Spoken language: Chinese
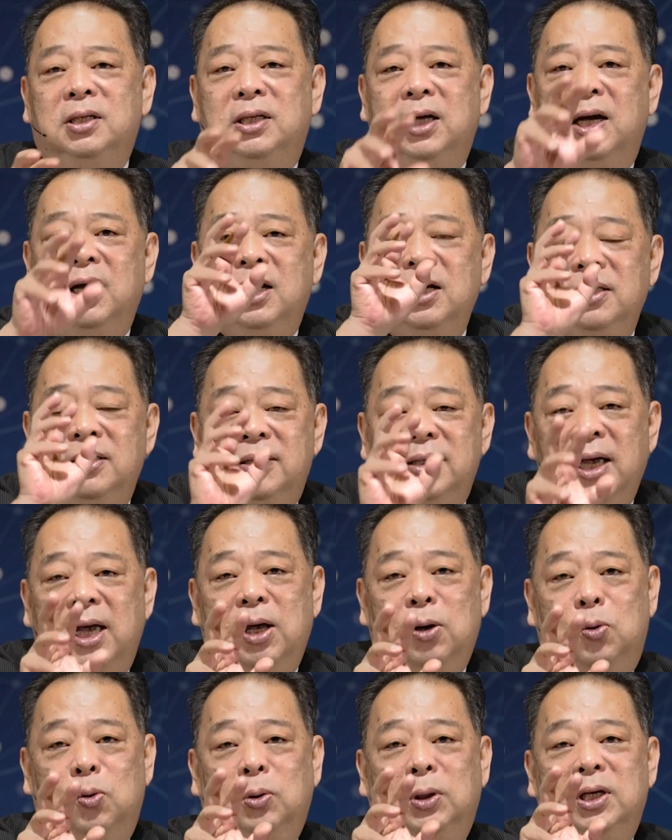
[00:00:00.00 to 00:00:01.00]
神更
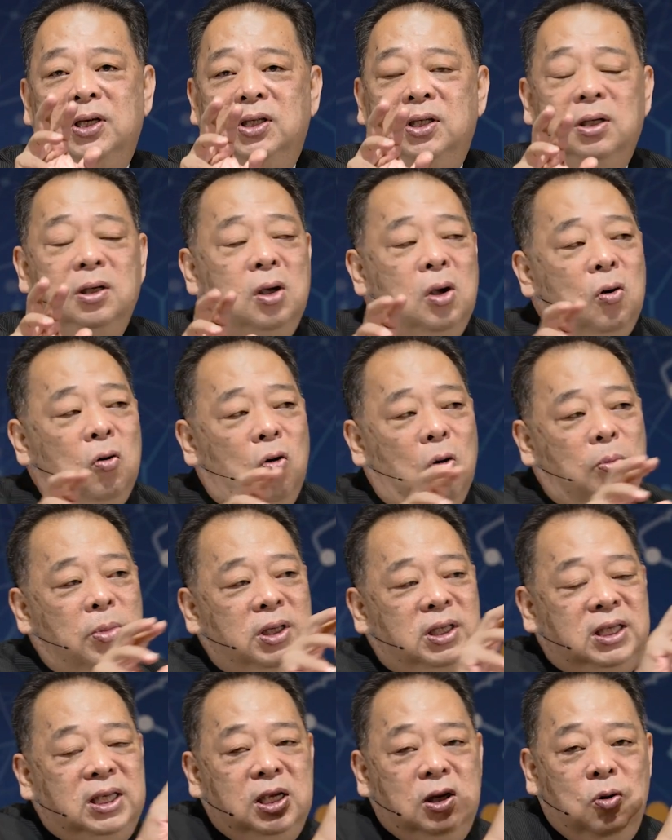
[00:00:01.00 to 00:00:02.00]
在乎的是我
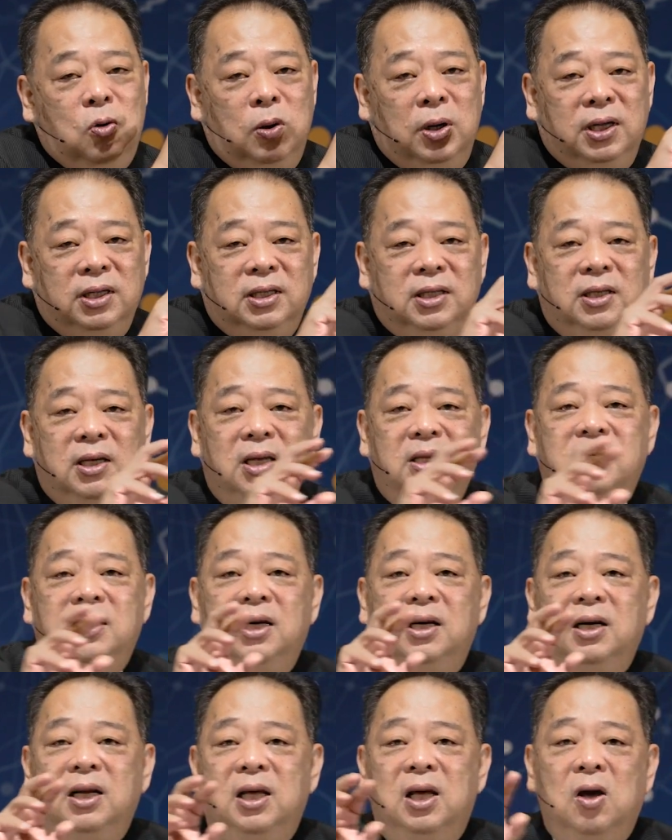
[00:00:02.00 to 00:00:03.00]
们经过了这些
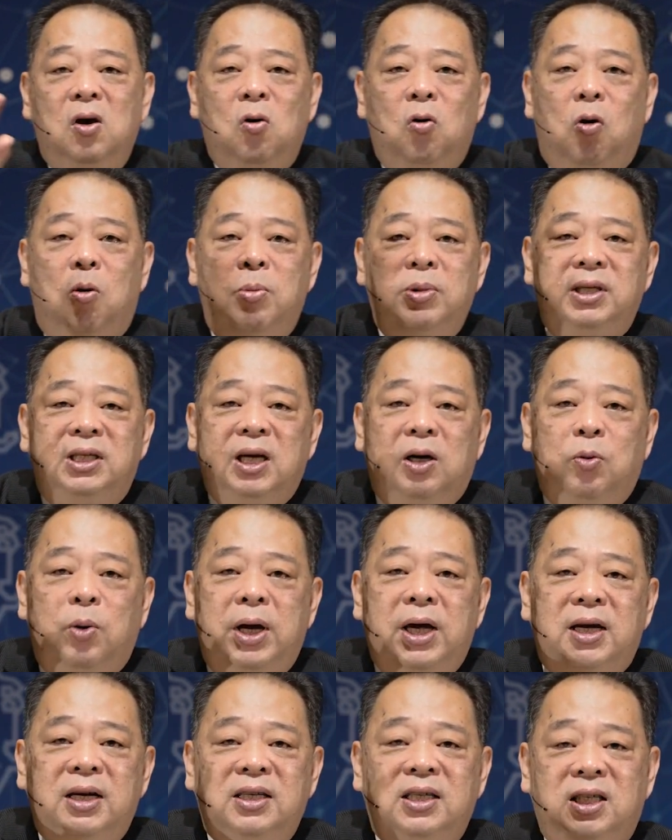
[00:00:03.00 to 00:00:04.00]
经历，我们成
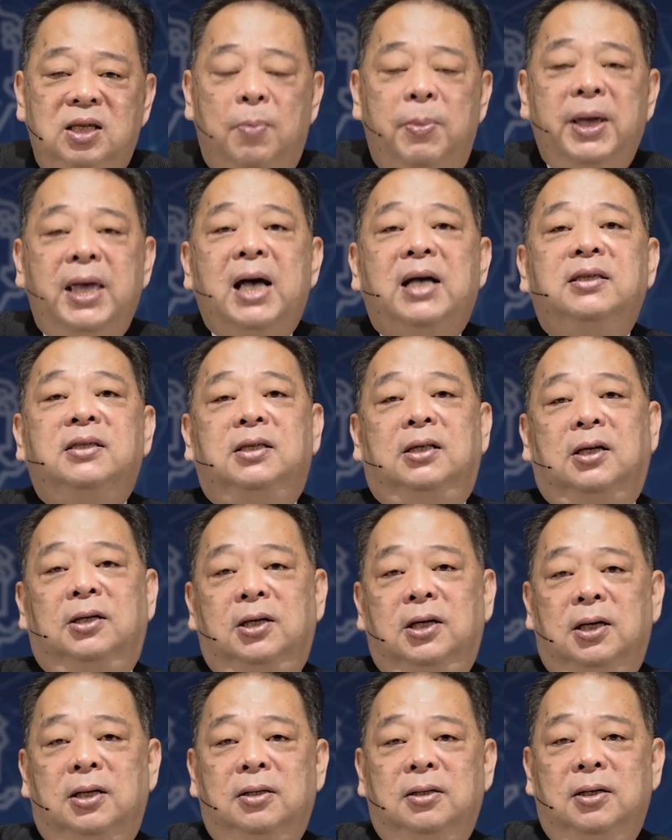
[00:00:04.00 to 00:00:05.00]
为一个什么样子的
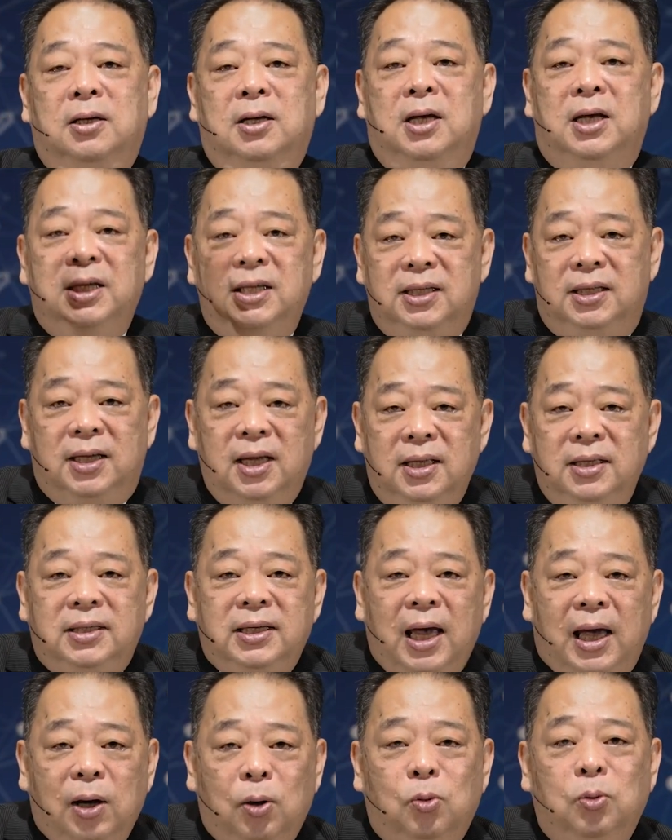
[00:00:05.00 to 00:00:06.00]
人。神
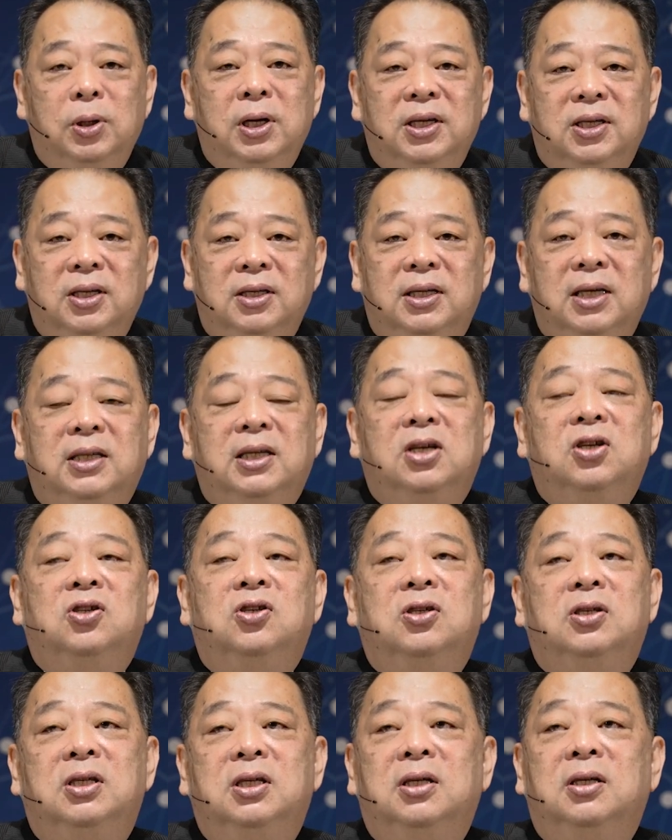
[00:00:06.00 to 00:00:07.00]
在乎的是这件
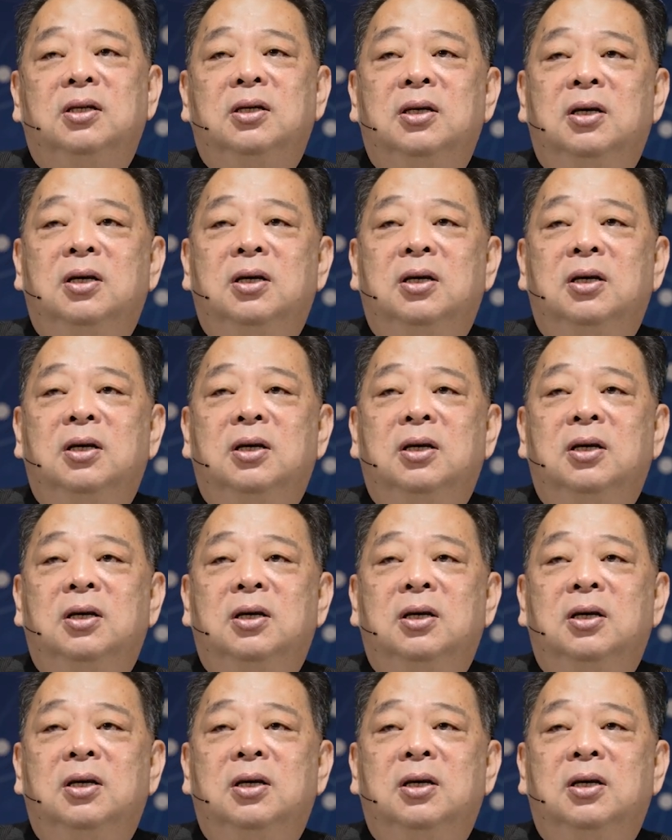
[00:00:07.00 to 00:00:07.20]
事情。